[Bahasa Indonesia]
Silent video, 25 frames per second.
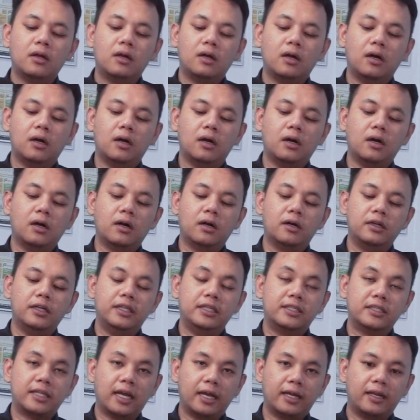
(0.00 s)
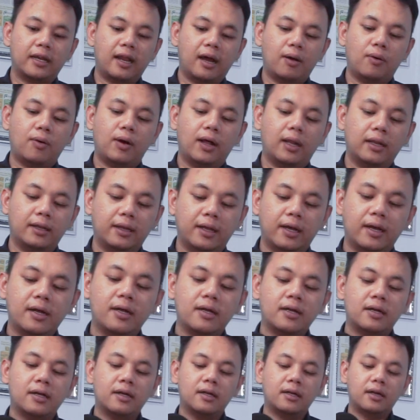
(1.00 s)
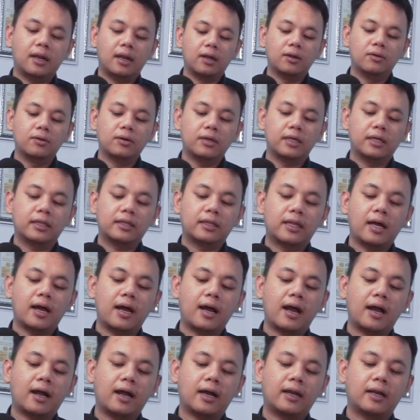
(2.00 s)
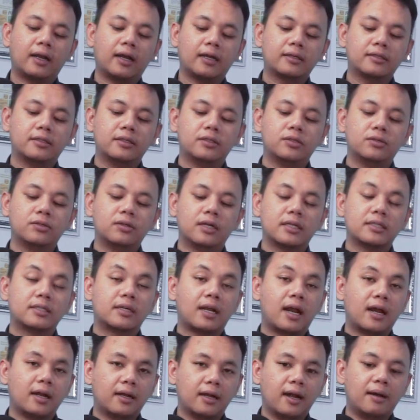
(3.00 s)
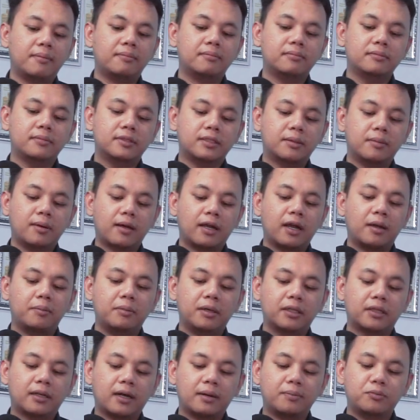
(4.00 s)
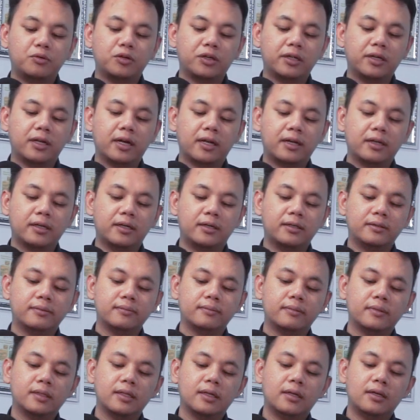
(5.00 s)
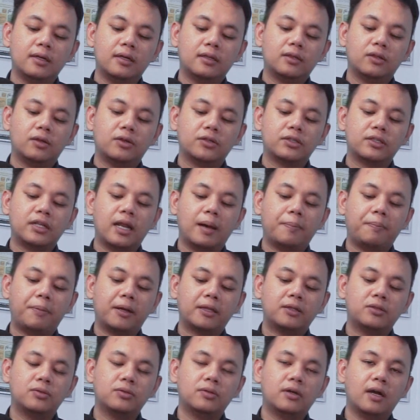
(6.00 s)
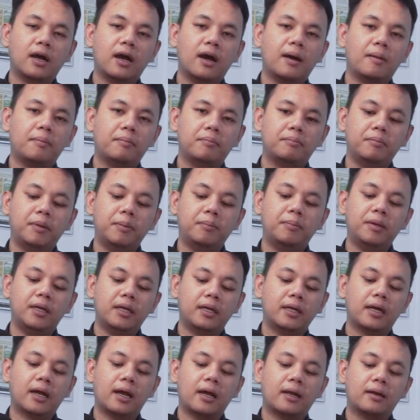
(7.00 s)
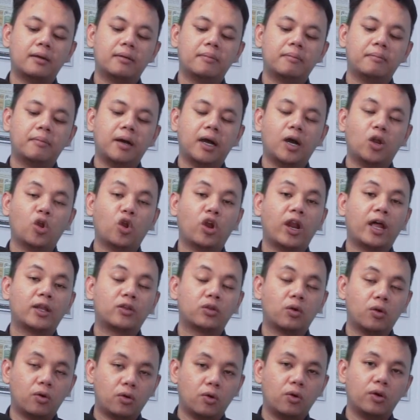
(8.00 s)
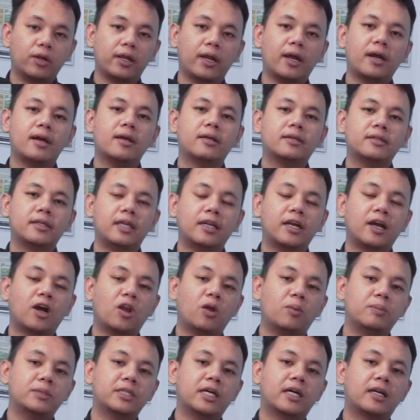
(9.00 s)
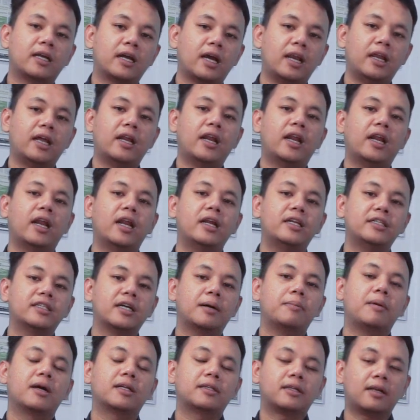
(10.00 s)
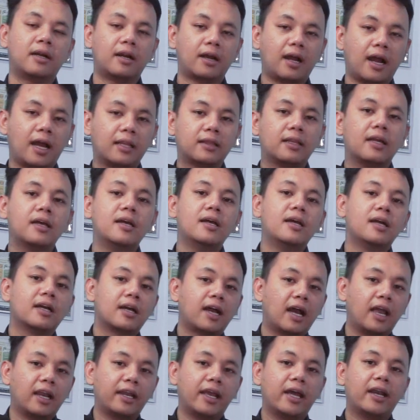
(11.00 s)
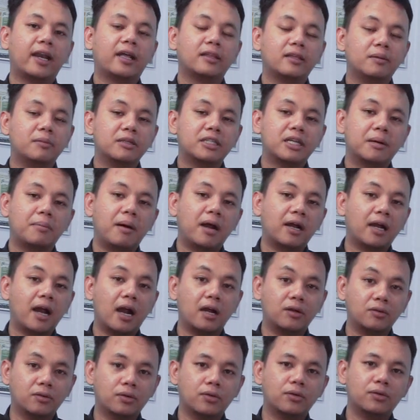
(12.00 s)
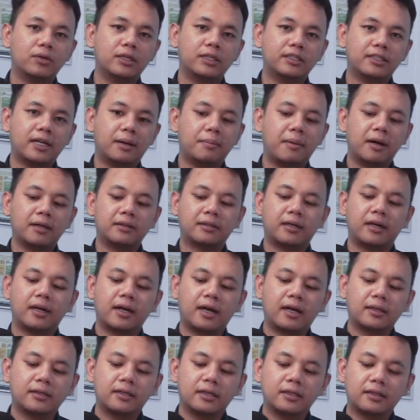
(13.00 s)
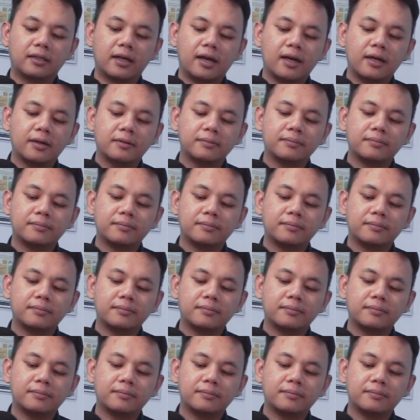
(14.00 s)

uh, desain awalnya Lalu kita akan kasih juga seragam sebagai mitra Puri Garden. Terus dapat juga bimbingan mengelola toko ya. Jadi kalau misalkan kalian ada di cabang terdekat, kalian nanti bisa magang dulu di cabang terdekat kita.